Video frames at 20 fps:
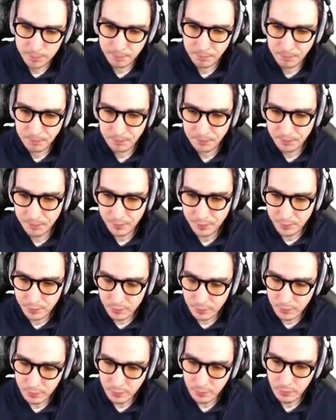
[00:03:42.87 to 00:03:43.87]
loin.
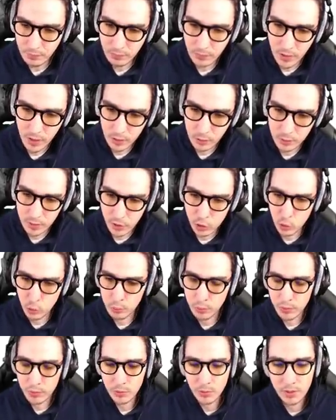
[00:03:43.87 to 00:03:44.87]
En tout
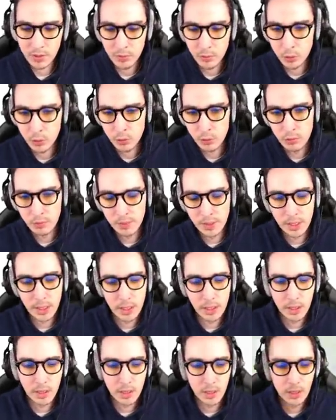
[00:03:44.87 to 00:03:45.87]
cas, je pense que ça vaut le coup.